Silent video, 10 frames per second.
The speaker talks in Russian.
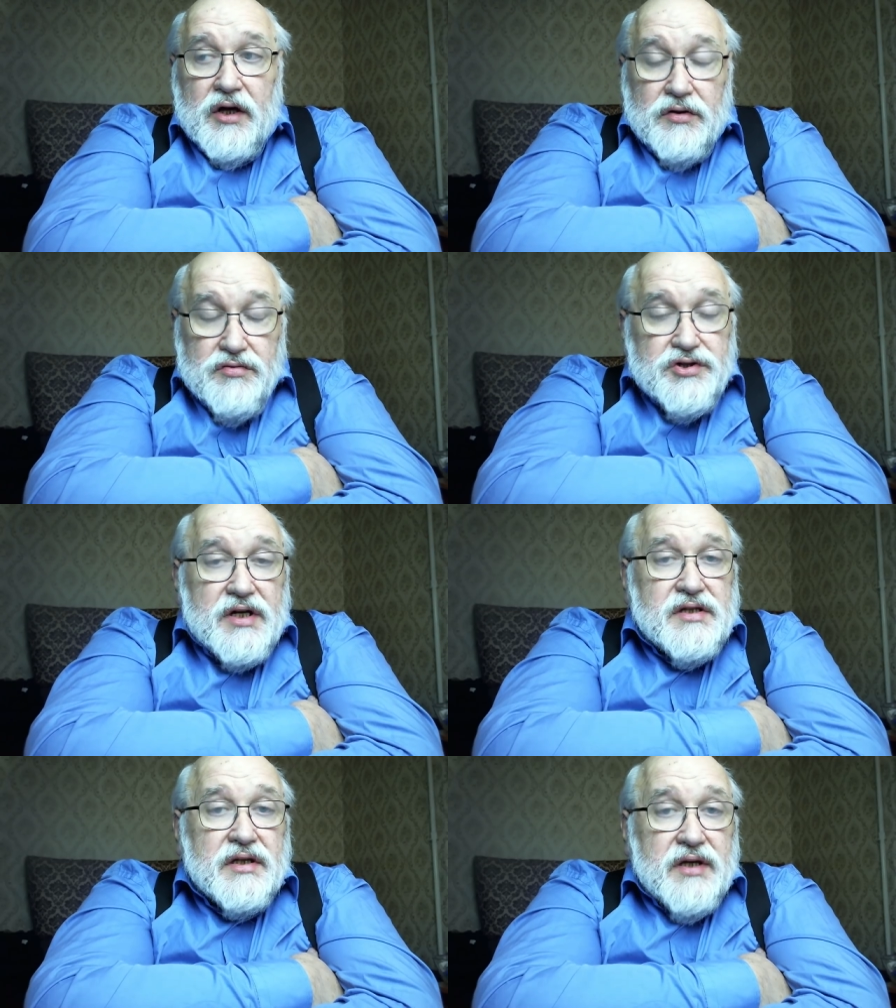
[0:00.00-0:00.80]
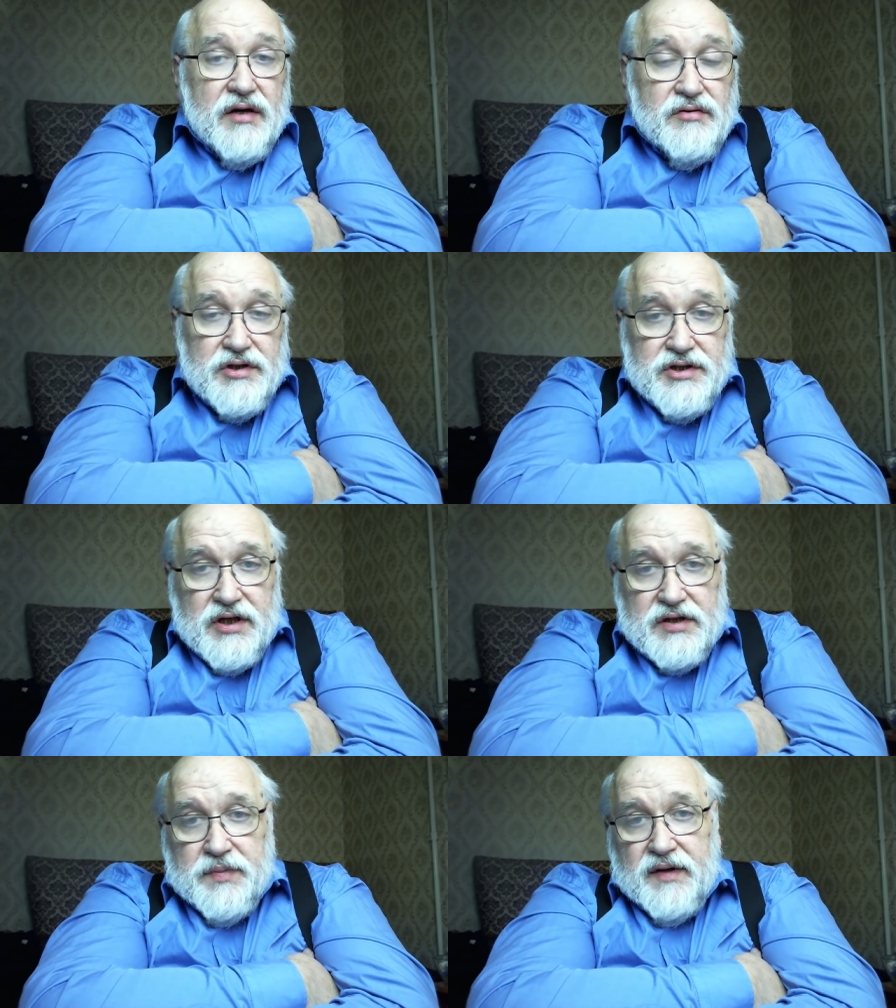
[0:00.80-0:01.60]
Ну, сейчас-то да, уже
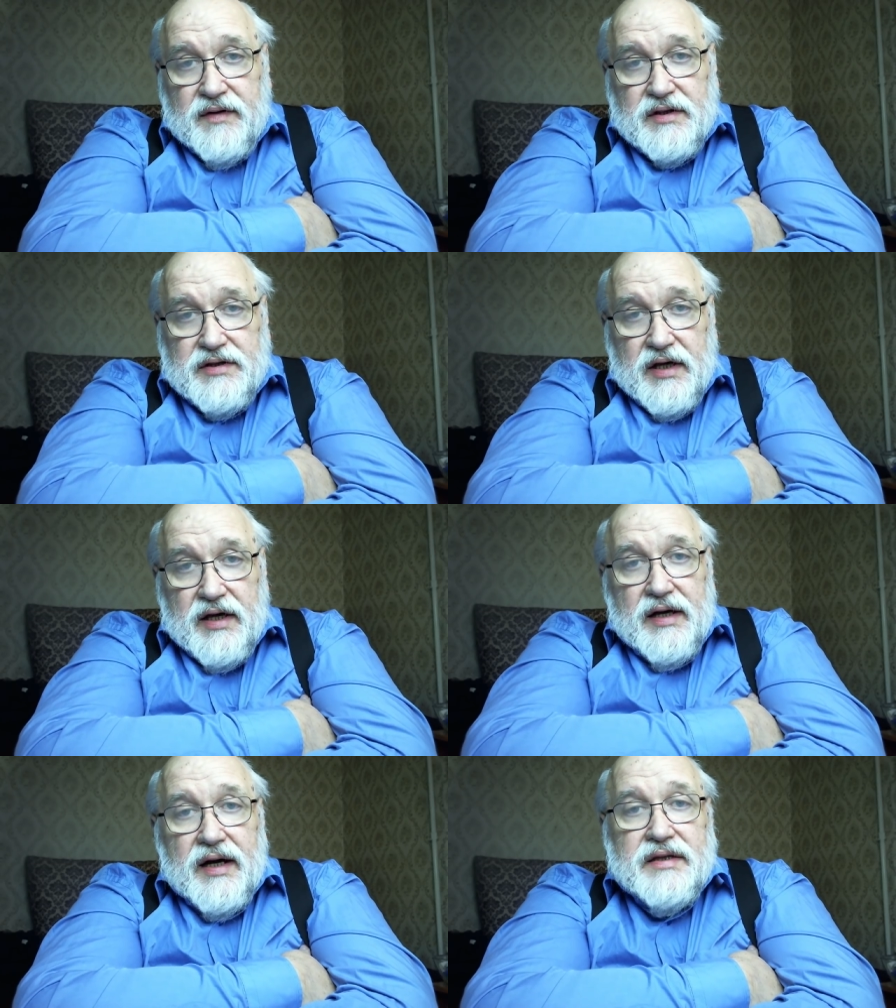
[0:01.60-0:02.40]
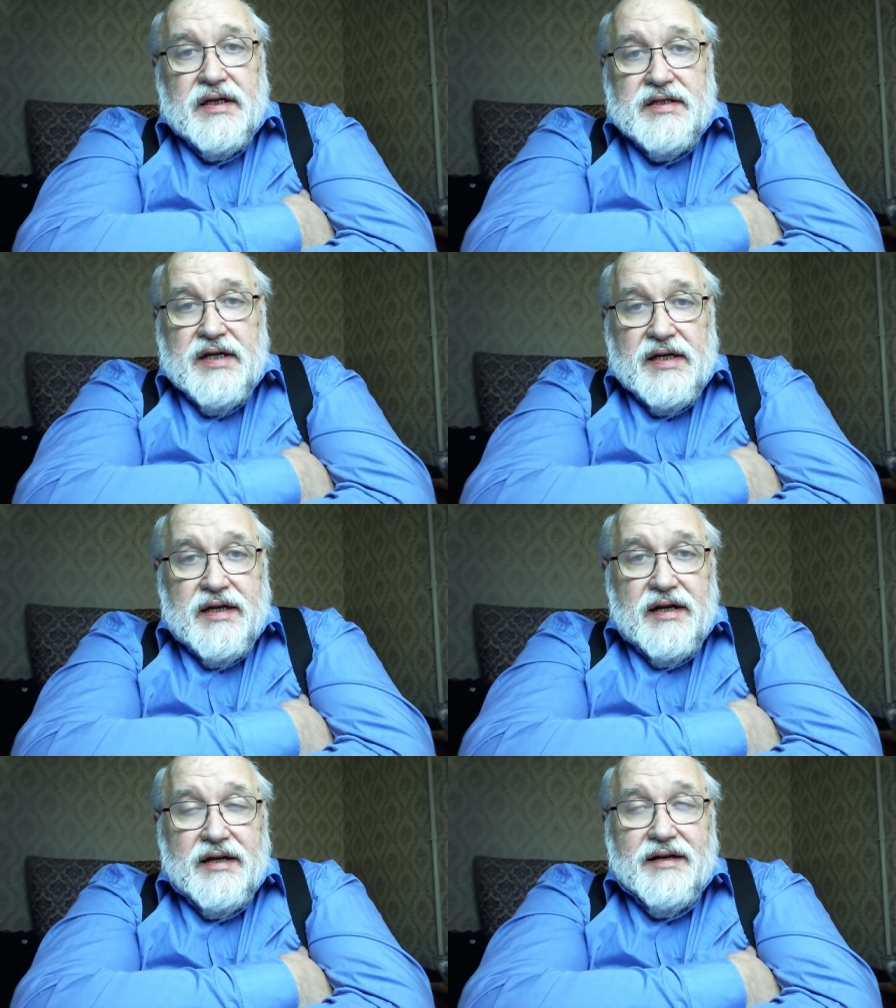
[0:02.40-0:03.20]
сейчас появились отрицатели